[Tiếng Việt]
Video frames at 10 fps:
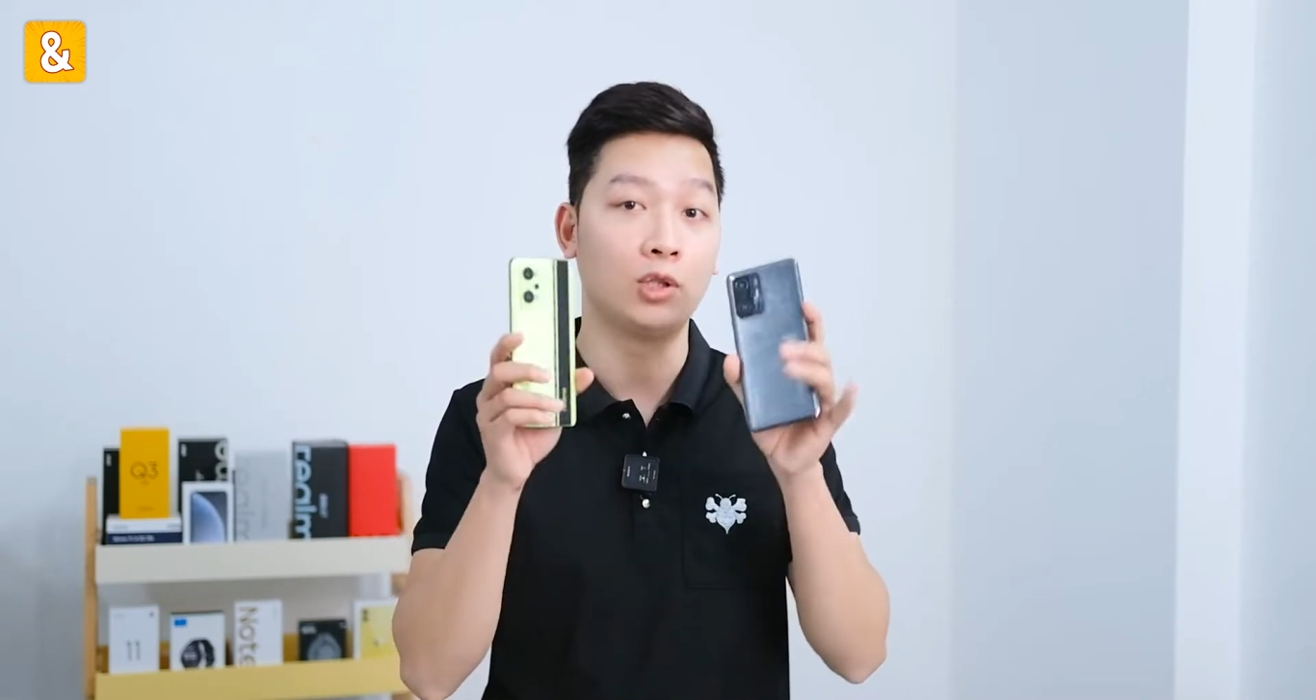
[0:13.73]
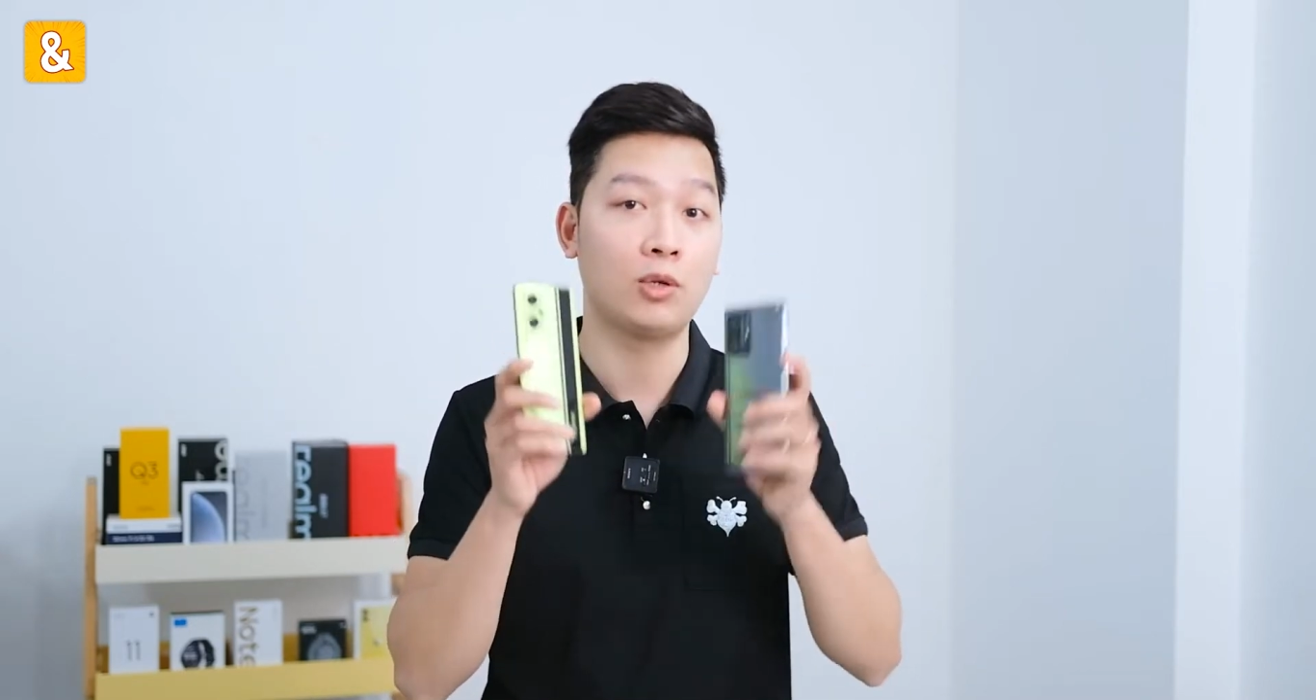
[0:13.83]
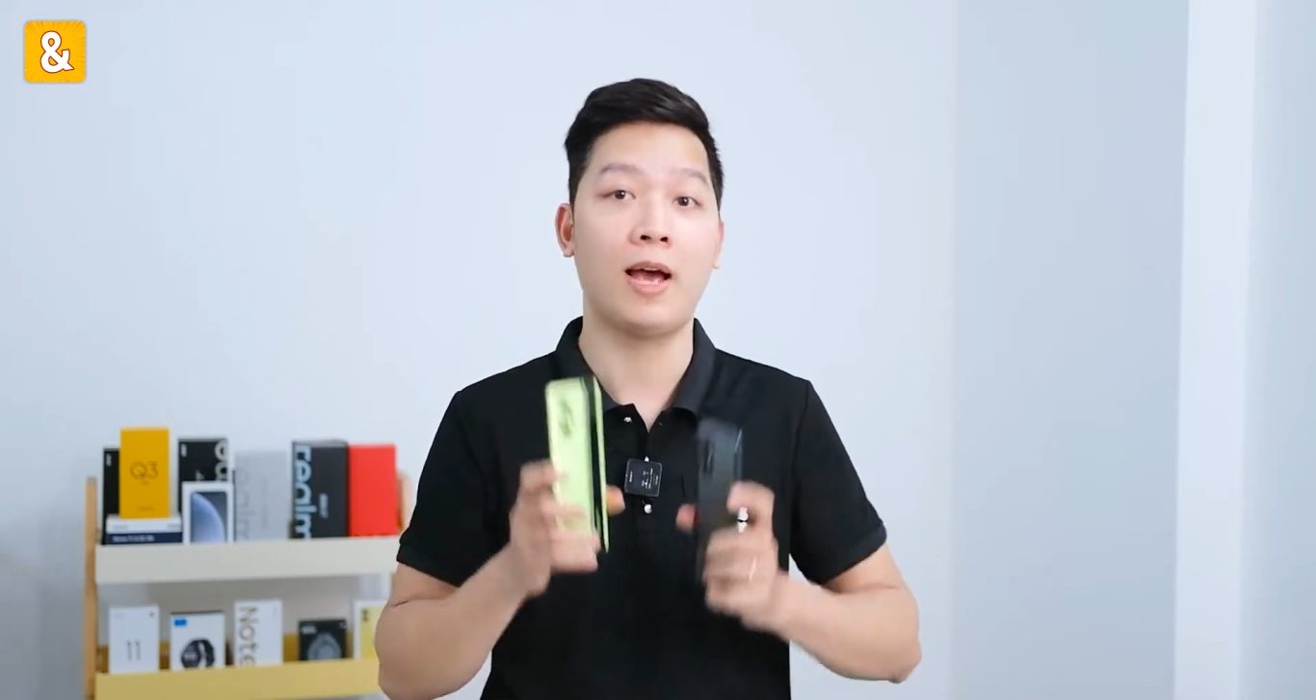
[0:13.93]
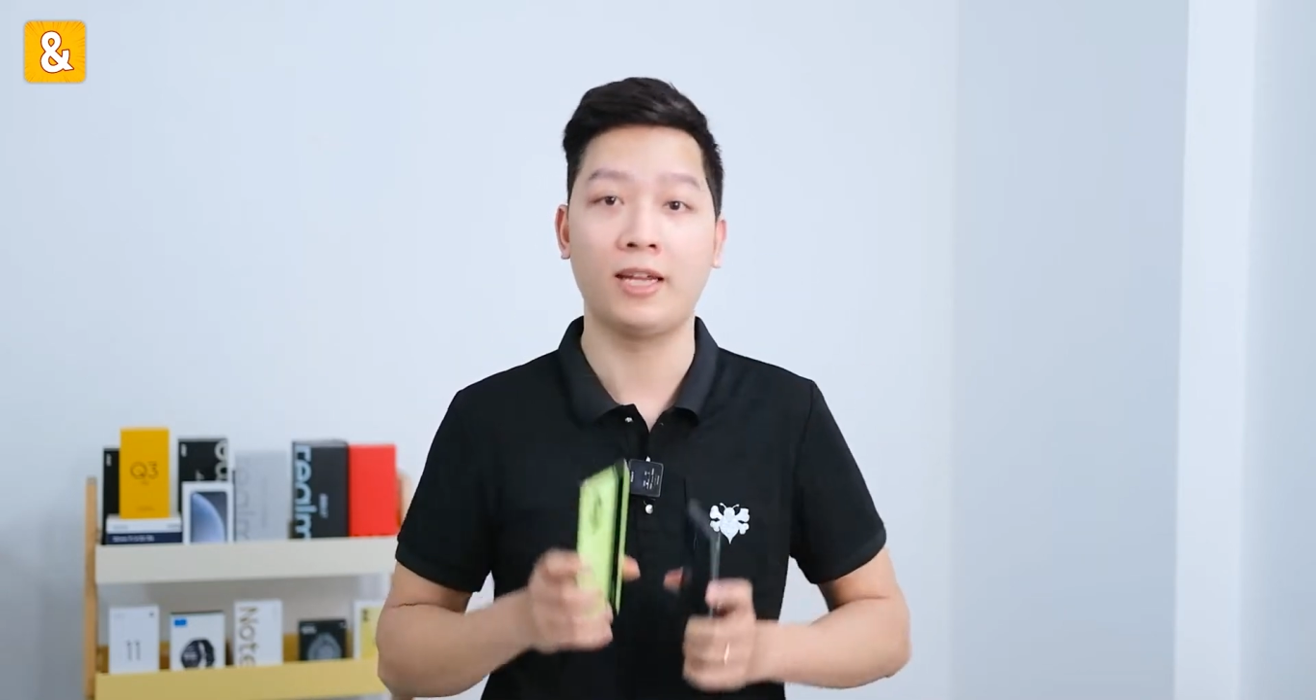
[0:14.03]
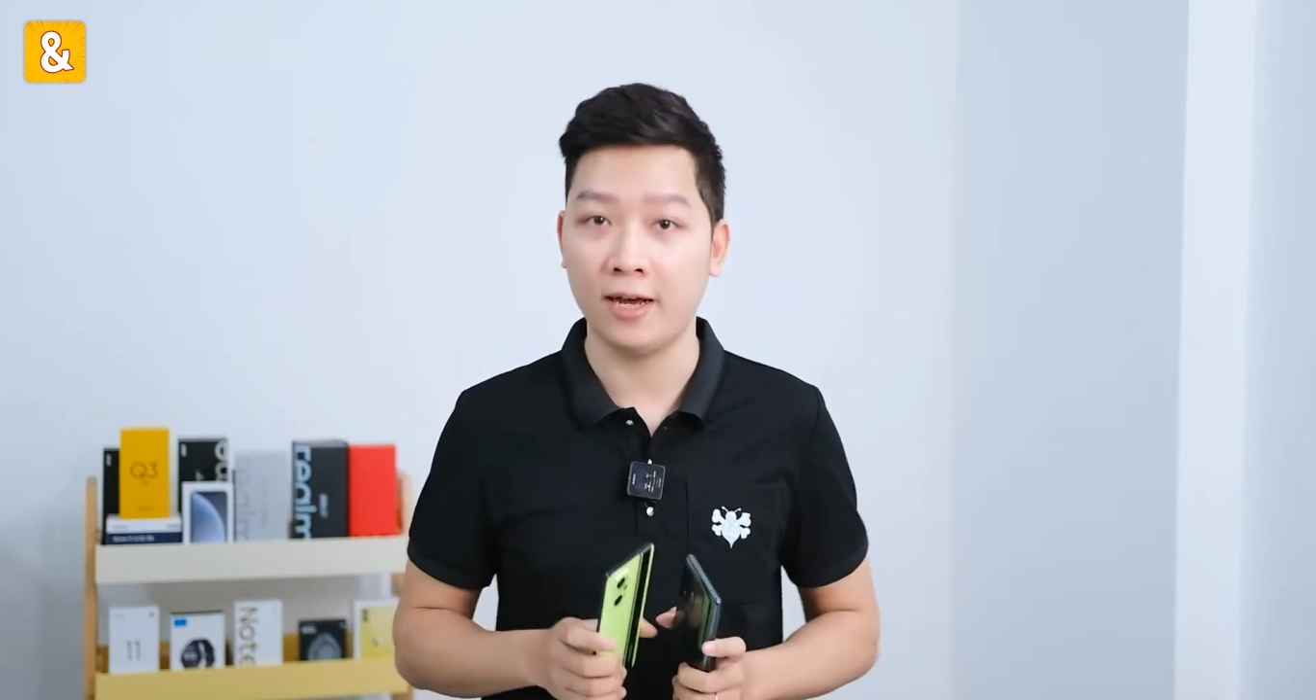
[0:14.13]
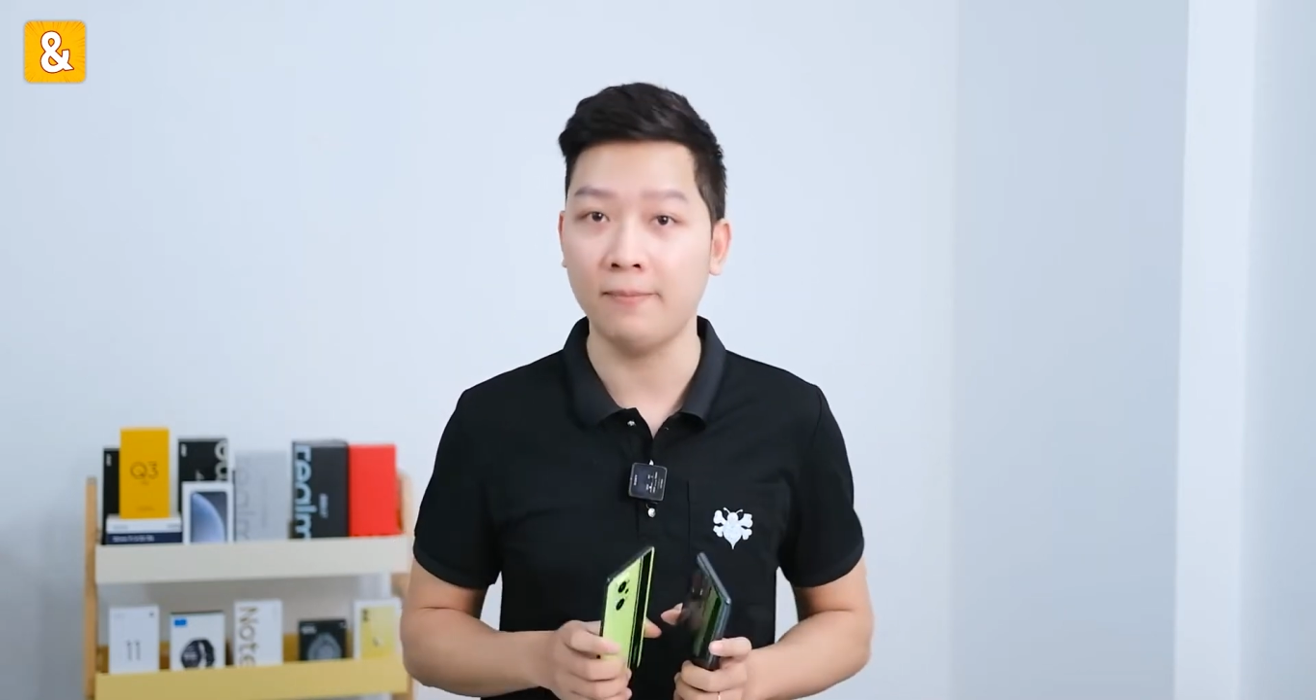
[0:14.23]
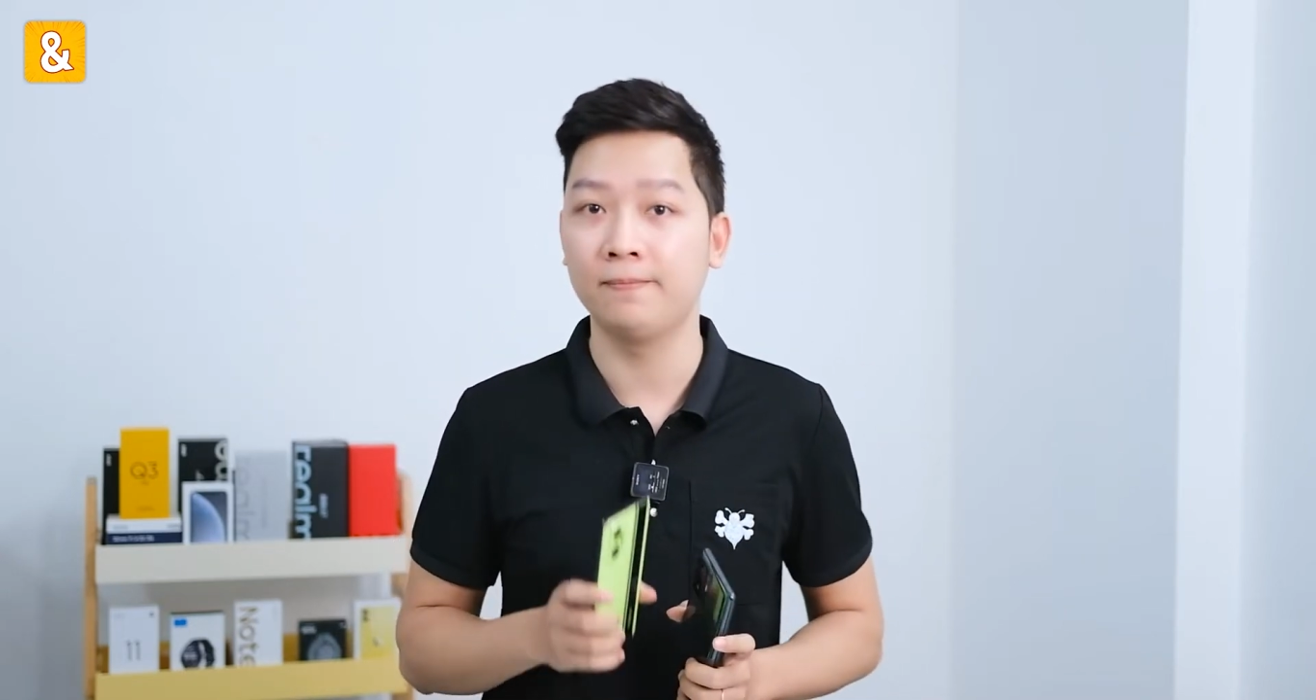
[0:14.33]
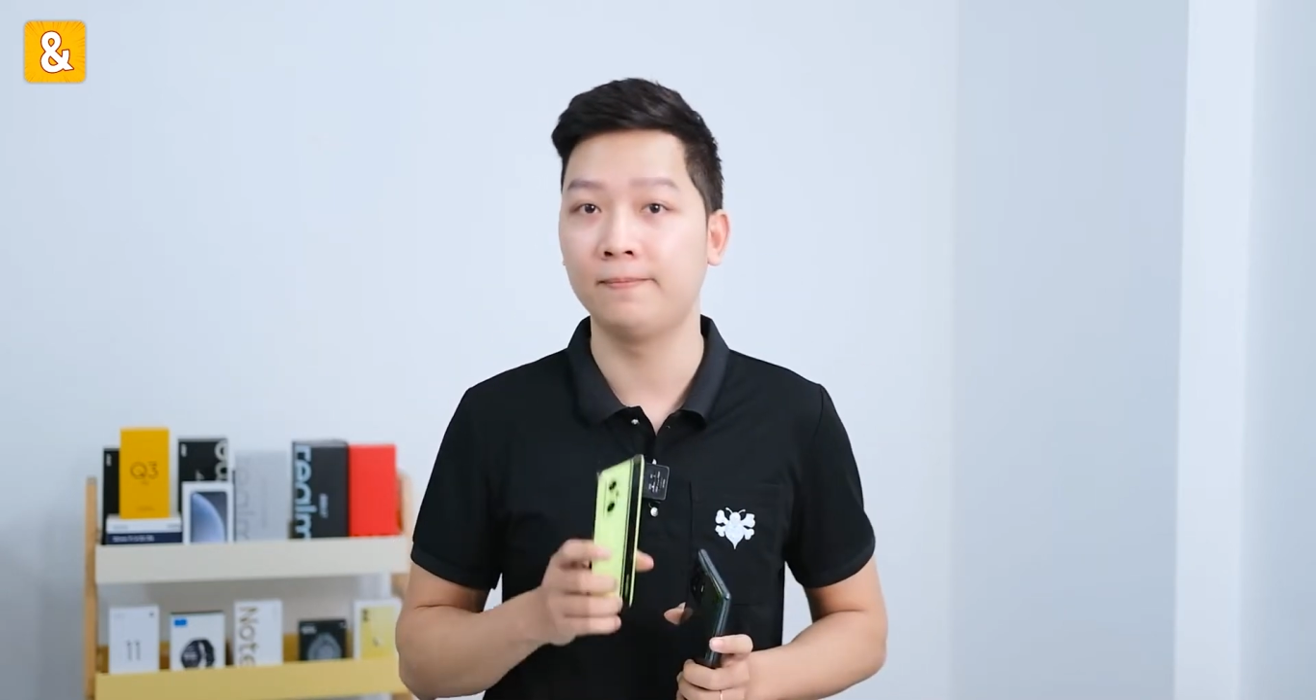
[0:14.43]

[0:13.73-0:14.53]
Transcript: một trong hai nhé